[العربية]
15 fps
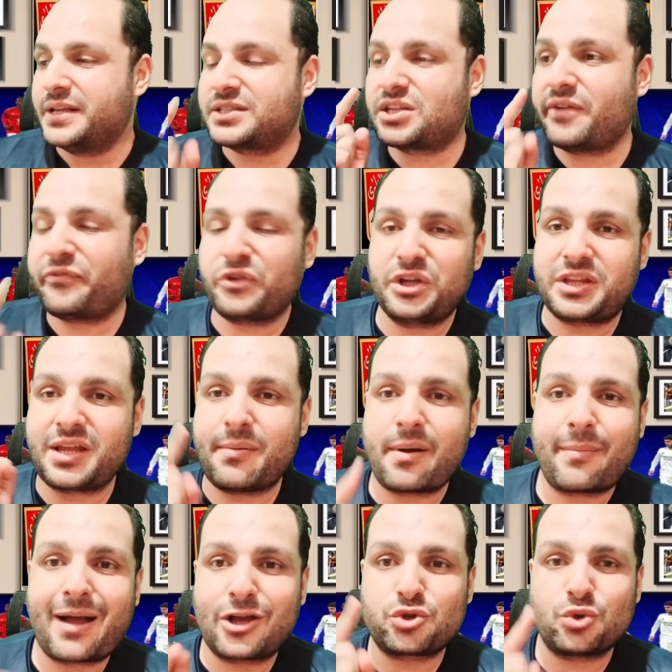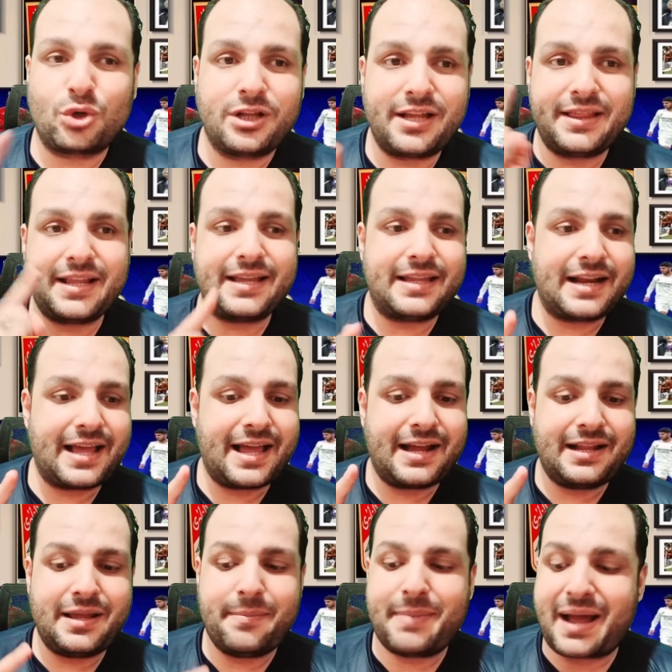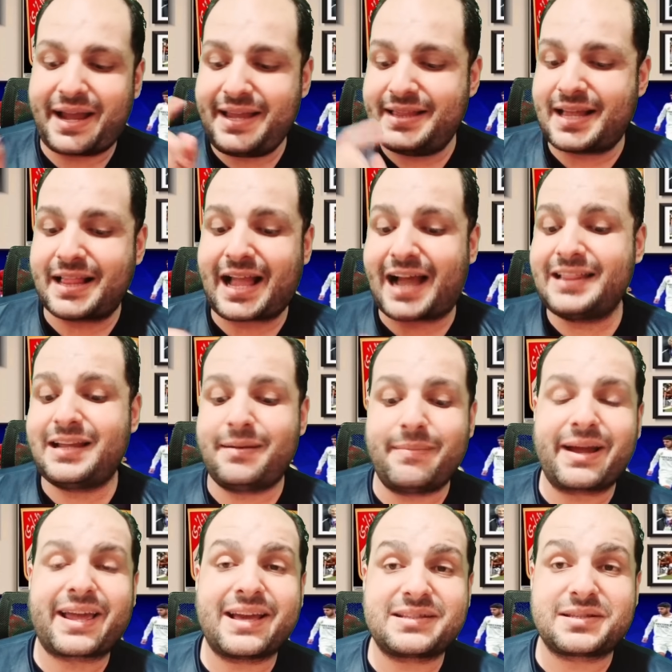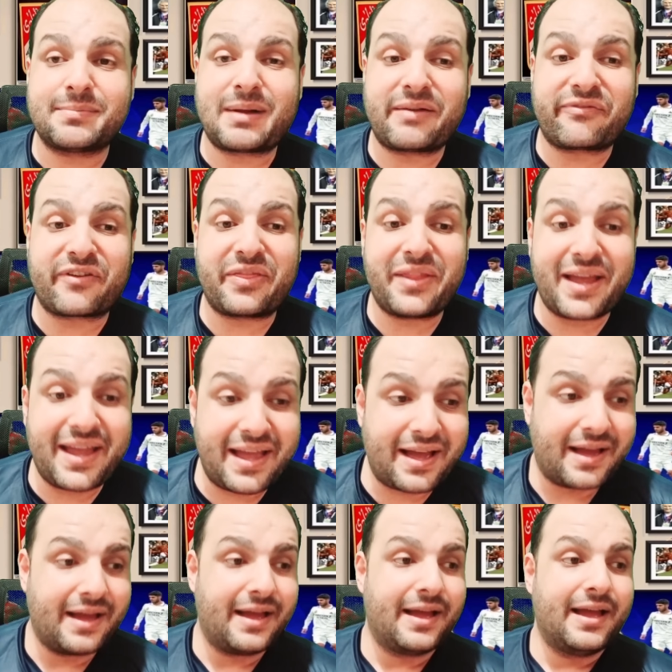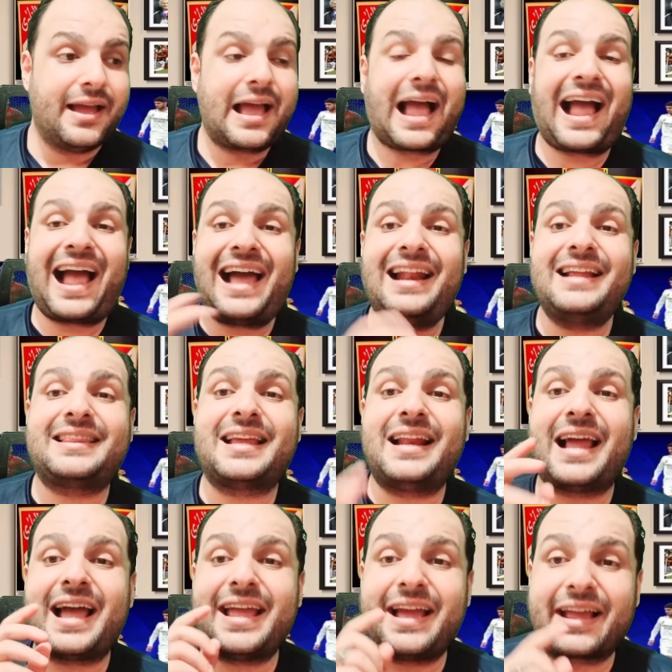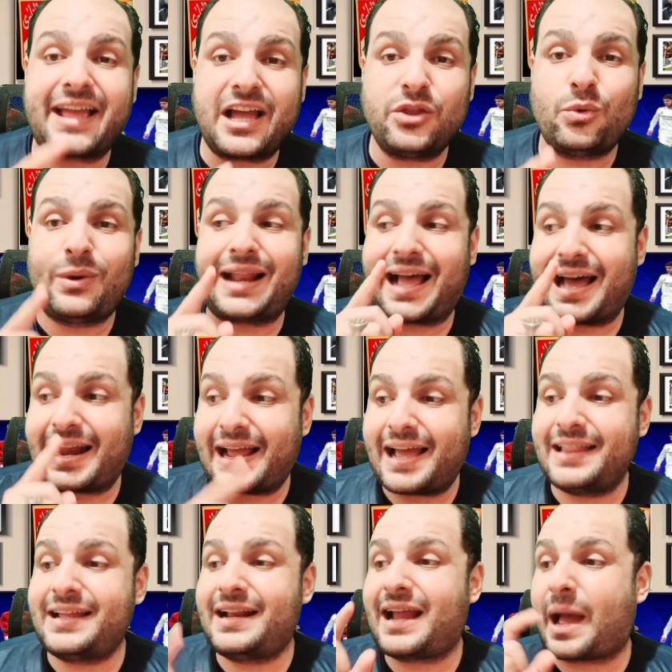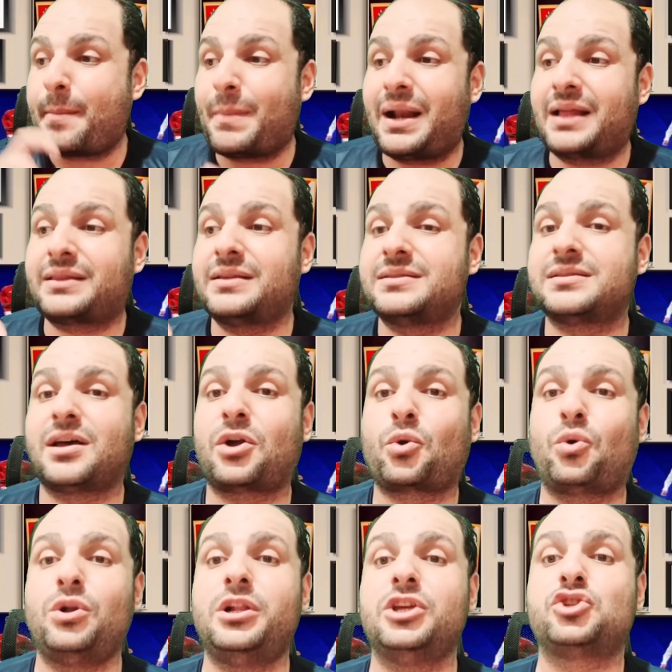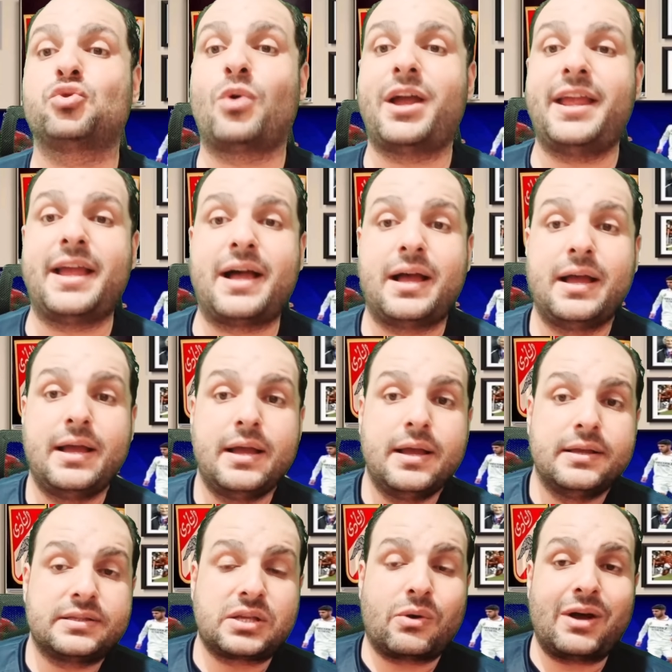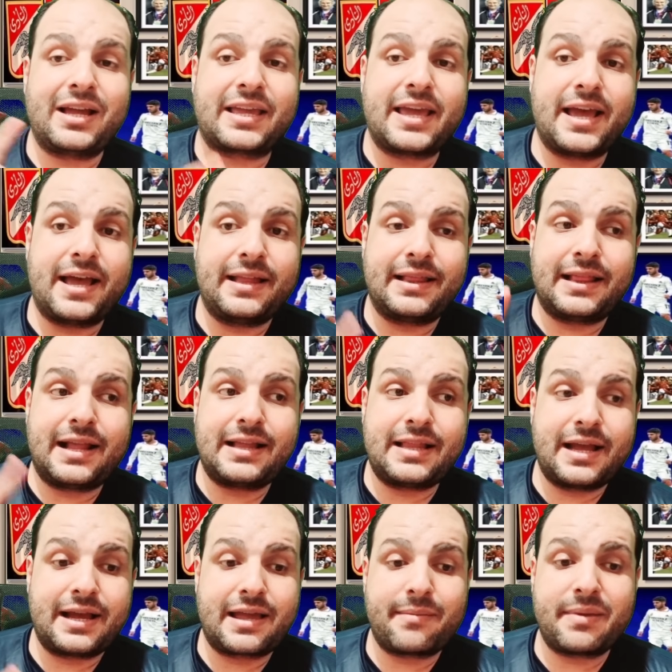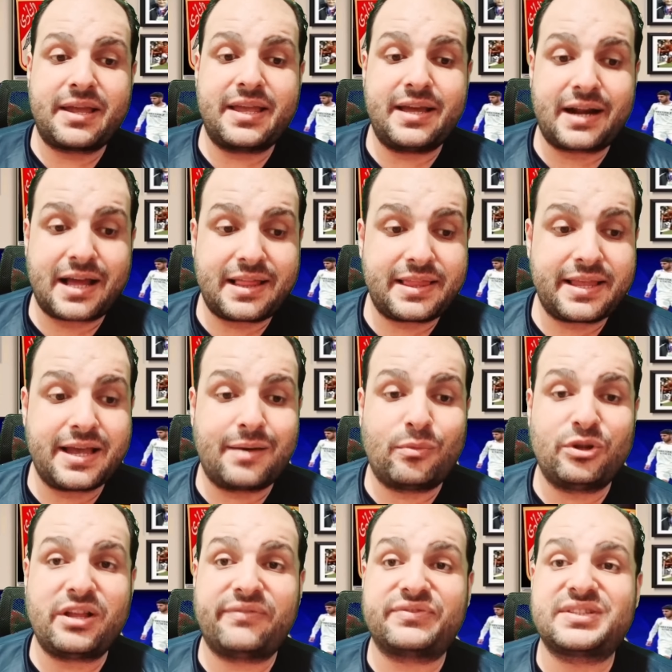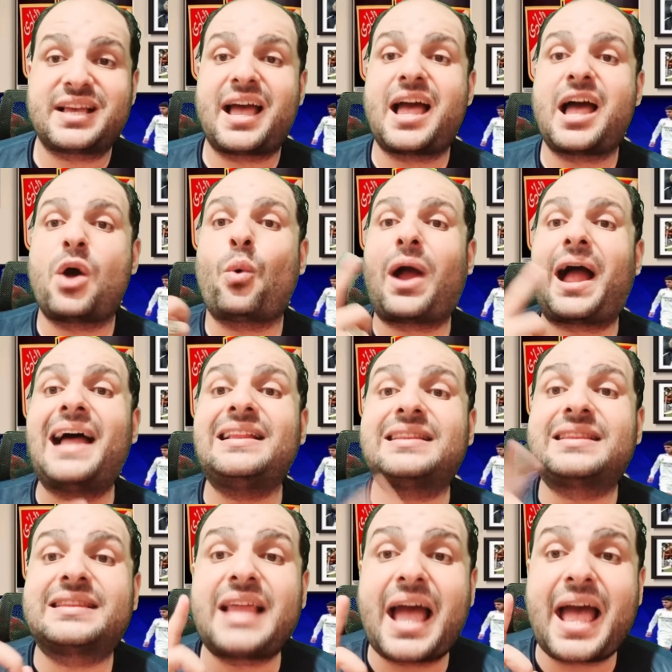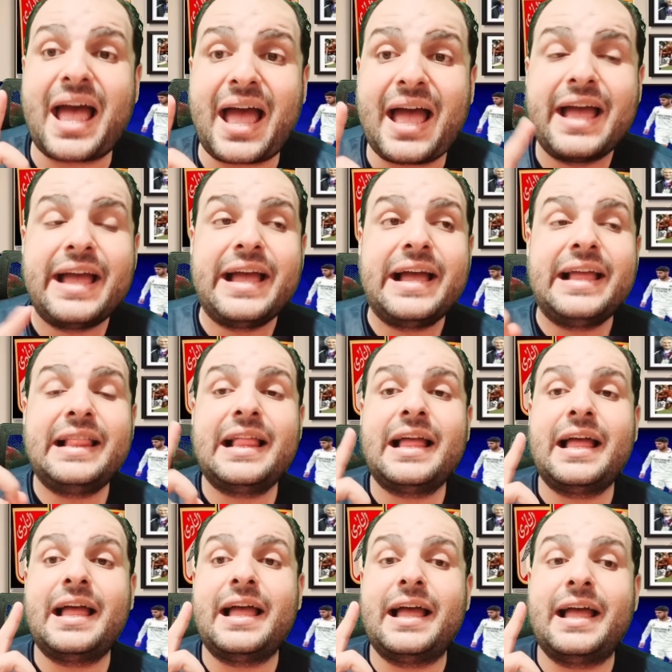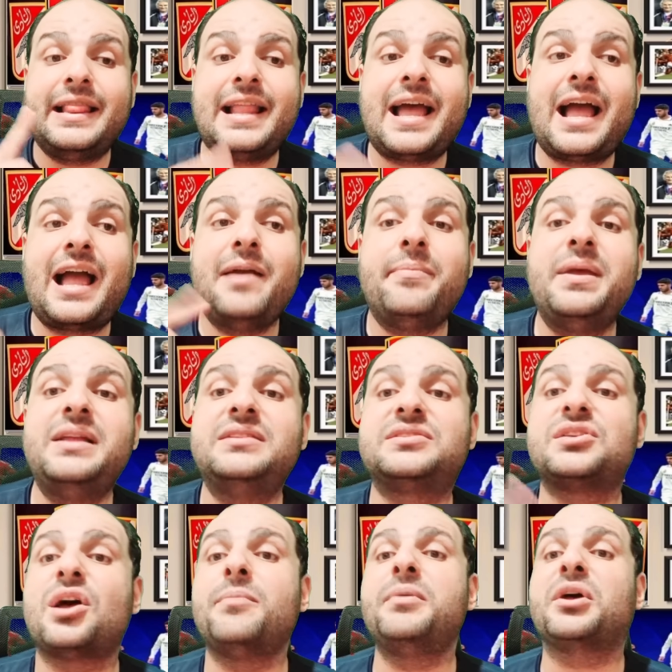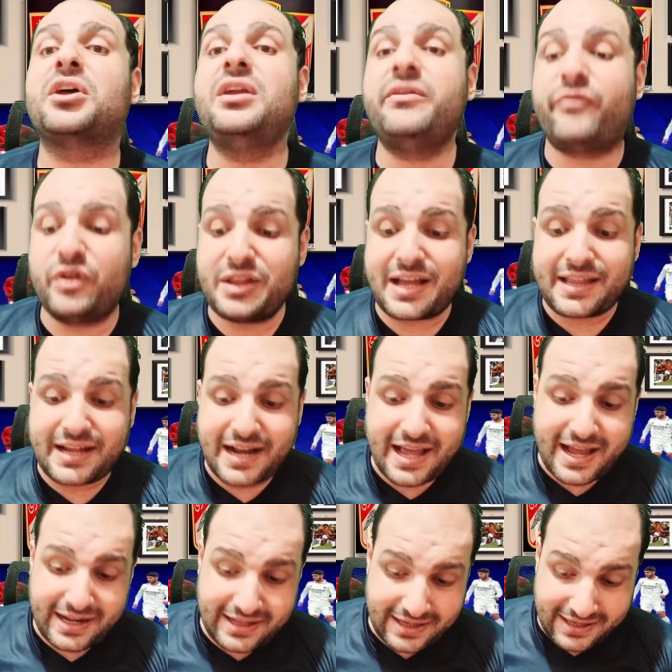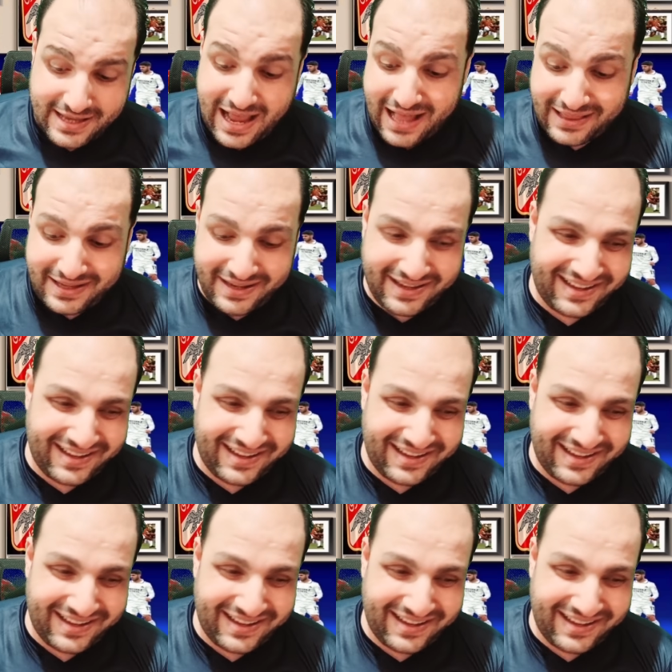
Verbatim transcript: صفقه امام عاشور للنادي الاهلي بعيدا عن المكاسب الفنيه حالة الهيجان والحرقان اللي عمالة تظهر كل شوية سواء كان لدى جماهير أندية منافسة أو حتى آه، لاعبين سابقين في النادي الأهلي يعني